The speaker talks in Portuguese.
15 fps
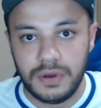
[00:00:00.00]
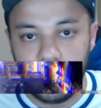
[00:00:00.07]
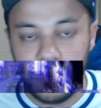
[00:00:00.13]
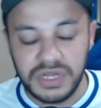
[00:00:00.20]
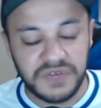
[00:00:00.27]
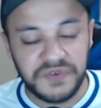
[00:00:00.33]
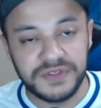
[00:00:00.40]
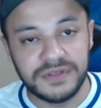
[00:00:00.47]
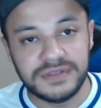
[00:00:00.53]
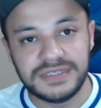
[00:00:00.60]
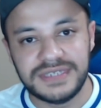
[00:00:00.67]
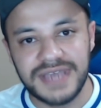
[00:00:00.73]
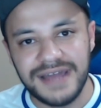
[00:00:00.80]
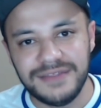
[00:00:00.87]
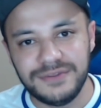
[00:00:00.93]
Hoje foi
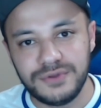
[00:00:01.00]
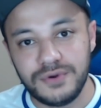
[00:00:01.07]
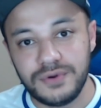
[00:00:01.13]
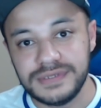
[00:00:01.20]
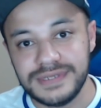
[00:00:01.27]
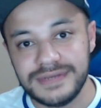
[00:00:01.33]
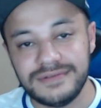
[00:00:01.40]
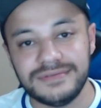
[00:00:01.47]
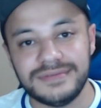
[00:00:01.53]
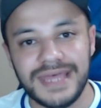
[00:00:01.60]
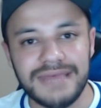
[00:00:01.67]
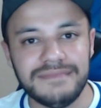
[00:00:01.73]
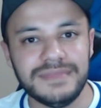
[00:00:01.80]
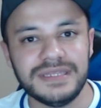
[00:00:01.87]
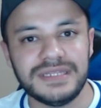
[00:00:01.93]
noticiado que o Cruzeiro
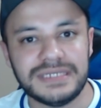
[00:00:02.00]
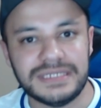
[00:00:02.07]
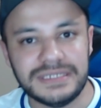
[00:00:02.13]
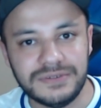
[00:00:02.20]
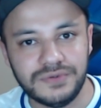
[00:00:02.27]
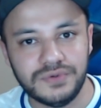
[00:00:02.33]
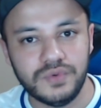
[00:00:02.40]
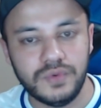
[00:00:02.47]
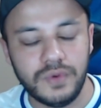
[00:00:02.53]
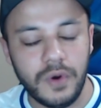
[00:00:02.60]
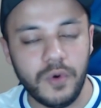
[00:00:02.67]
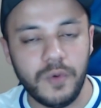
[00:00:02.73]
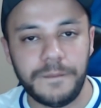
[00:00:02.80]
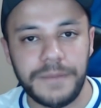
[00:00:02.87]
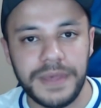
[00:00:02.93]
demitiu o
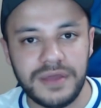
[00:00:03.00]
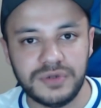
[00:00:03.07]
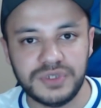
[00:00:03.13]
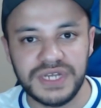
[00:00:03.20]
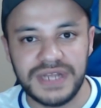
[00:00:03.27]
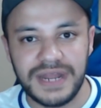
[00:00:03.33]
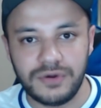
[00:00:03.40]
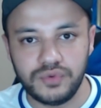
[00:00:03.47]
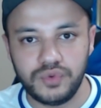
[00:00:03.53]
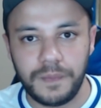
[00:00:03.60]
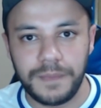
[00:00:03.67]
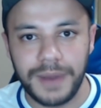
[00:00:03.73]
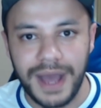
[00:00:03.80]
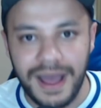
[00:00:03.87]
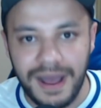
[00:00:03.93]
roupeiro Geraldo
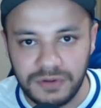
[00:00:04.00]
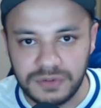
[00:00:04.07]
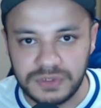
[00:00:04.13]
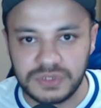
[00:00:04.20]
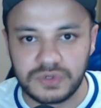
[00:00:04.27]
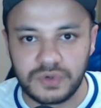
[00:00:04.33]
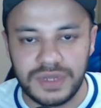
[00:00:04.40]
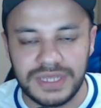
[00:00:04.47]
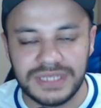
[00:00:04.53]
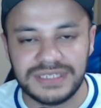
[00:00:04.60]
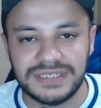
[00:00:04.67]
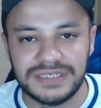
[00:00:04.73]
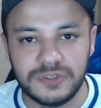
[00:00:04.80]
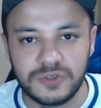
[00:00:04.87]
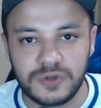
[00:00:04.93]
Barros,
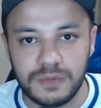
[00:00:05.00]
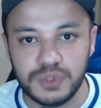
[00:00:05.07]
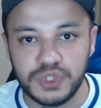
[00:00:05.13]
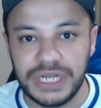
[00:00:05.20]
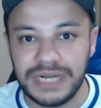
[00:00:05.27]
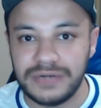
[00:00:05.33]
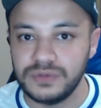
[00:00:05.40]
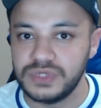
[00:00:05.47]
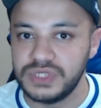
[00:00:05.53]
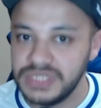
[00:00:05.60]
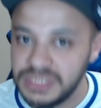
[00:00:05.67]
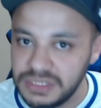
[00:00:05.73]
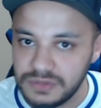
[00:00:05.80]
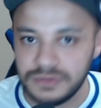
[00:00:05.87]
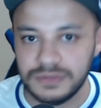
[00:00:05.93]
conhecido como
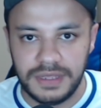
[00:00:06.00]
Geraldinho,